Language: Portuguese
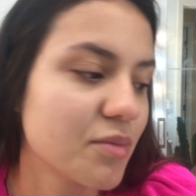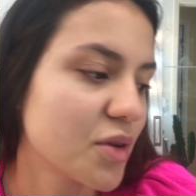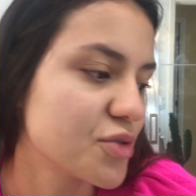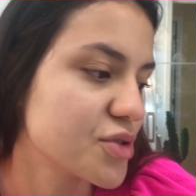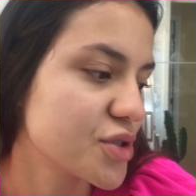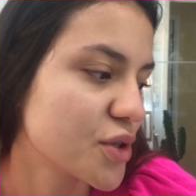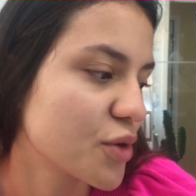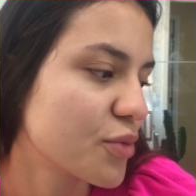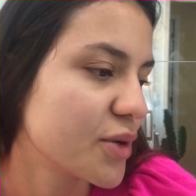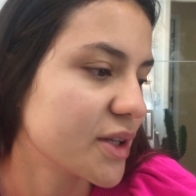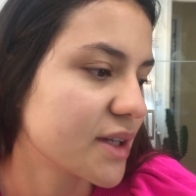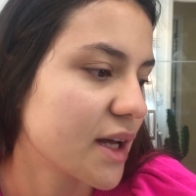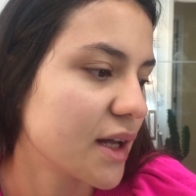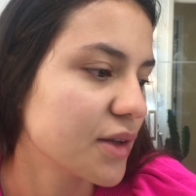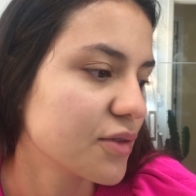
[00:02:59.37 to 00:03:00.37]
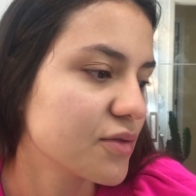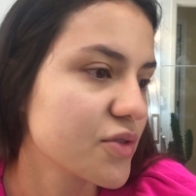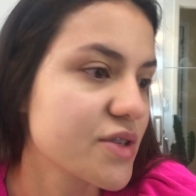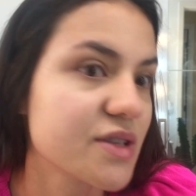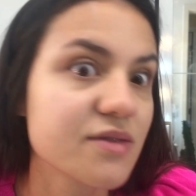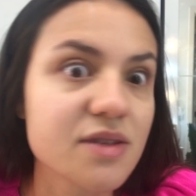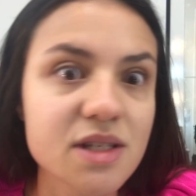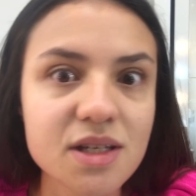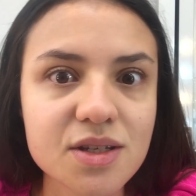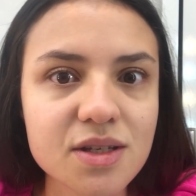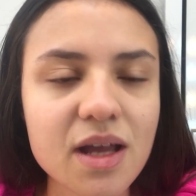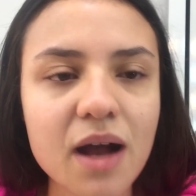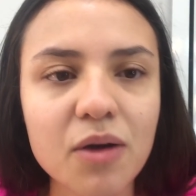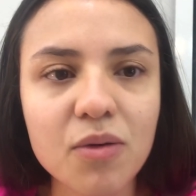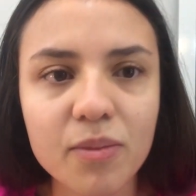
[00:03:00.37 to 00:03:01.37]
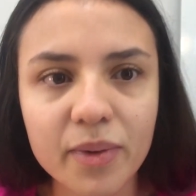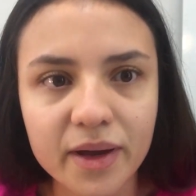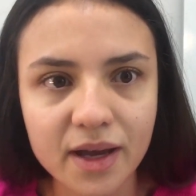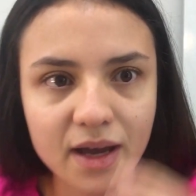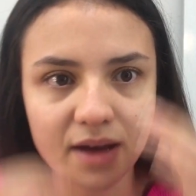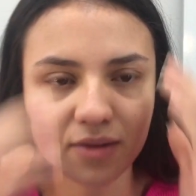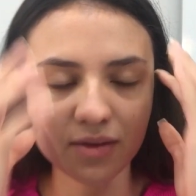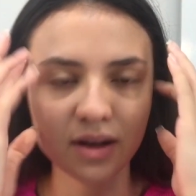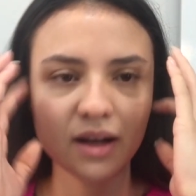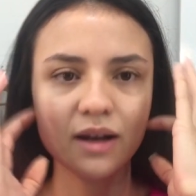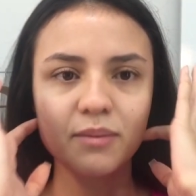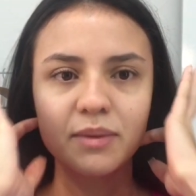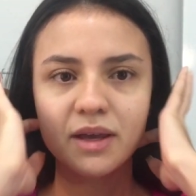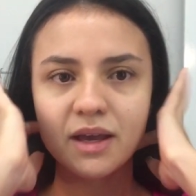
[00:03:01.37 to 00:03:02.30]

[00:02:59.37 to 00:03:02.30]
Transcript: Eu já tinha comentado com vocês. Vocês acompanharam, né, na minha,